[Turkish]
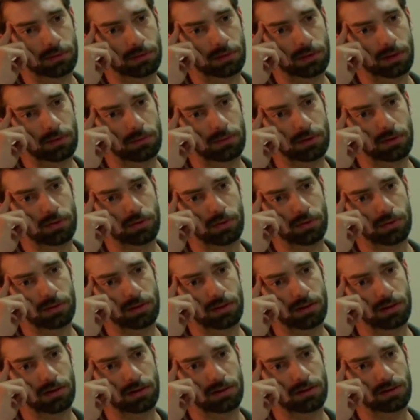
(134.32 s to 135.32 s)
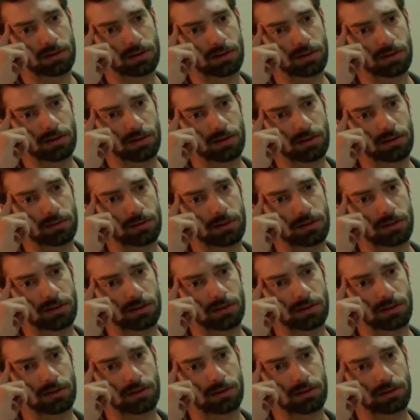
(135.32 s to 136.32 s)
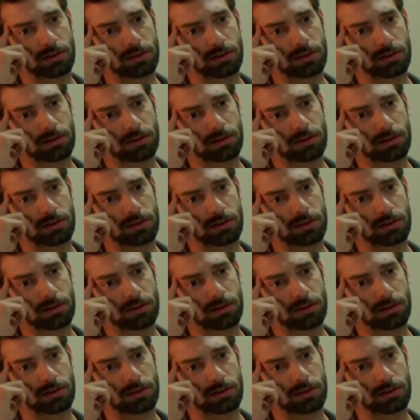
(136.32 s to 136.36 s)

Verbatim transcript: Hem de çok yalnız geçer be İsa.